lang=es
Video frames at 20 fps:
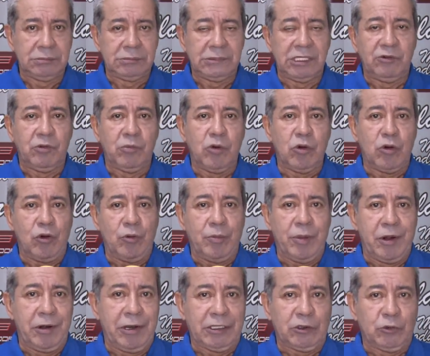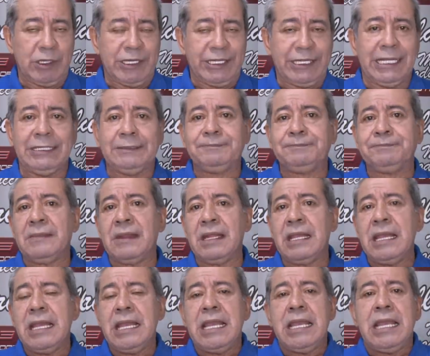del fútbol colombiano en la actualidad.
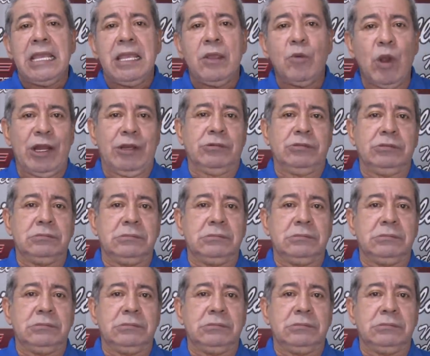Y bueno,